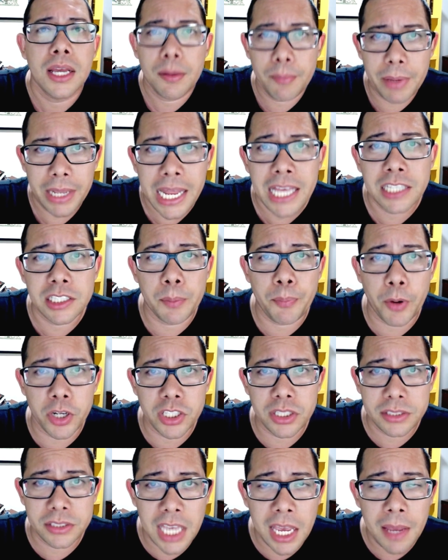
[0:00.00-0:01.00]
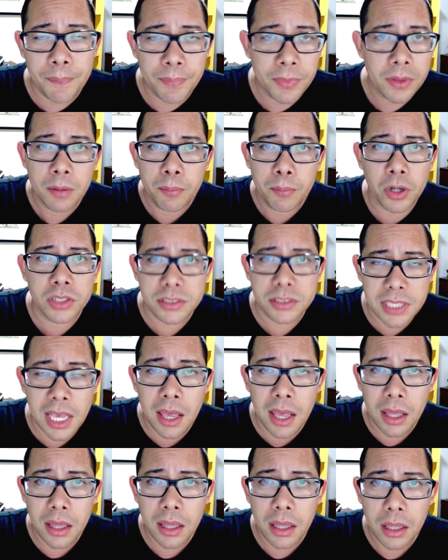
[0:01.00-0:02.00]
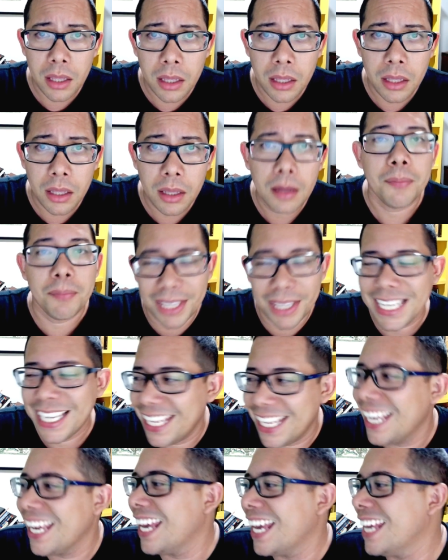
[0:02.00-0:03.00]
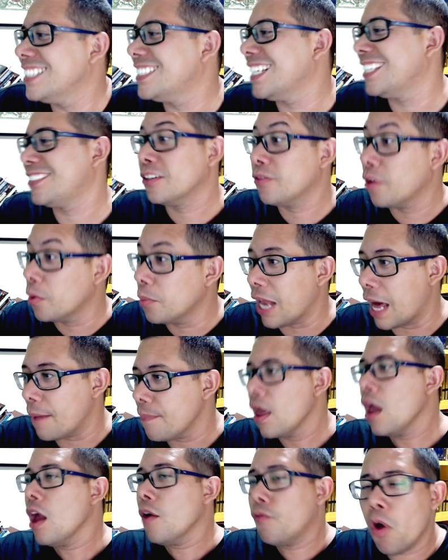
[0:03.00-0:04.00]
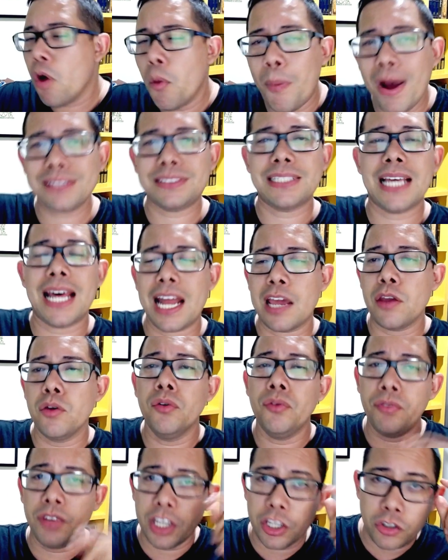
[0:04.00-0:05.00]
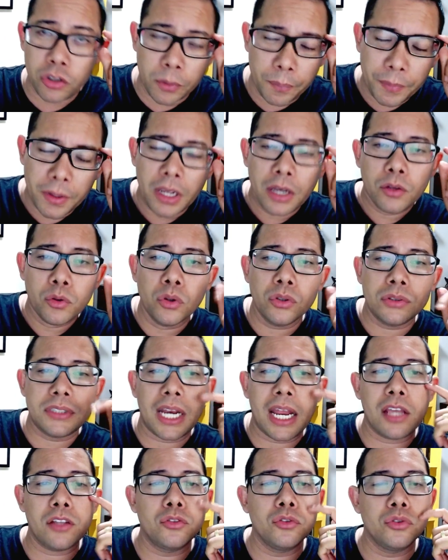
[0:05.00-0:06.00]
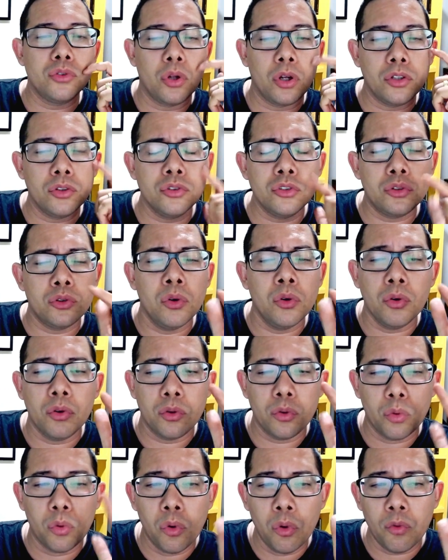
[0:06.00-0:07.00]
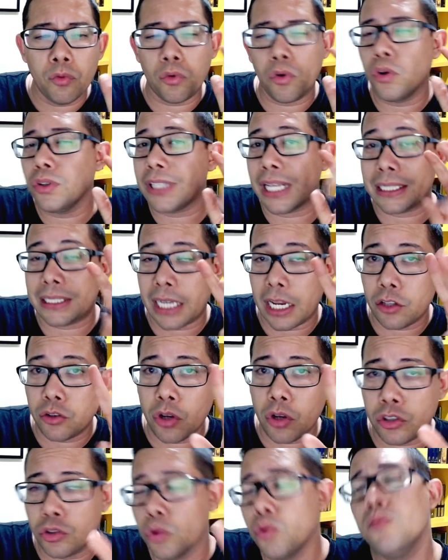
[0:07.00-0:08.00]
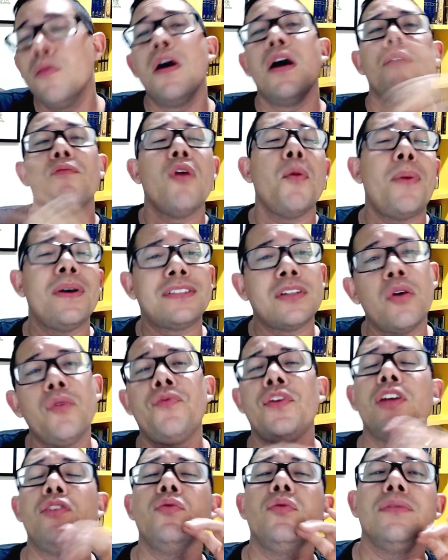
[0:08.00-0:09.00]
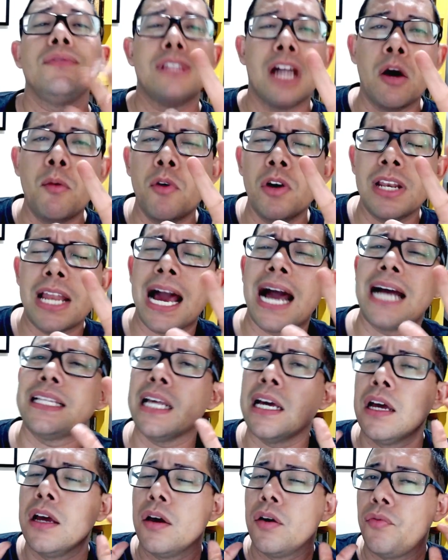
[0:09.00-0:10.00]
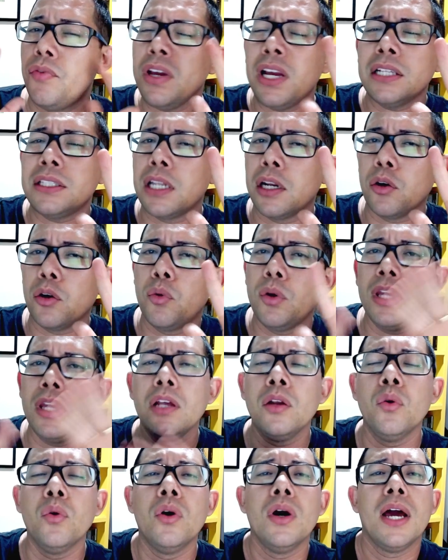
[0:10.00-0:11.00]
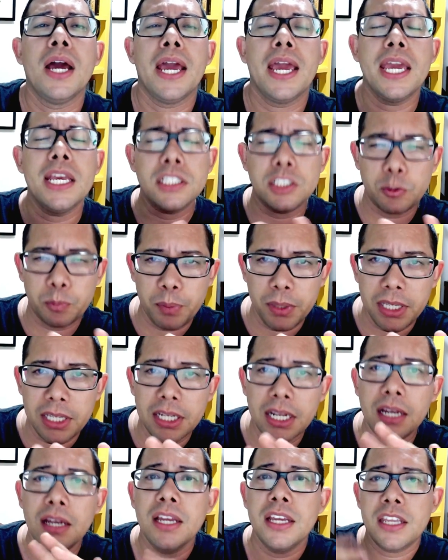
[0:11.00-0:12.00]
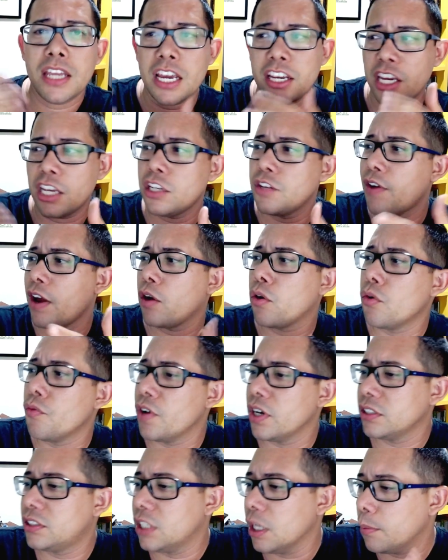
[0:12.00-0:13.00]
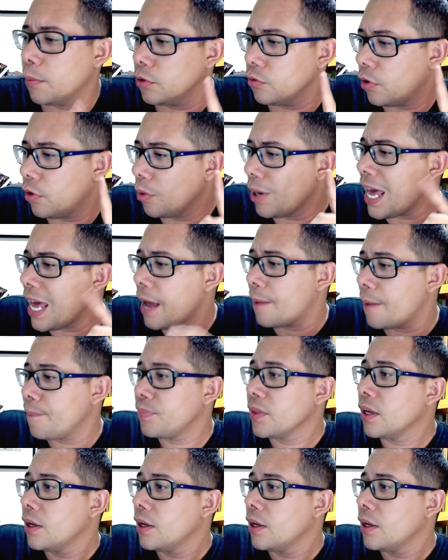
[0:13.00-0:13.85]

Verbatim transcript: beleza? Pode ser? Pode ser? Beleza, então vamos lá. Vou passar aí o vídeo no 3, no 2, no zoom, no 1, contar 3, 2, 1. Vou passar o vídeo, dá uma olhada, fica tranquilo, respira e a gente vai conversando. Vamos lá?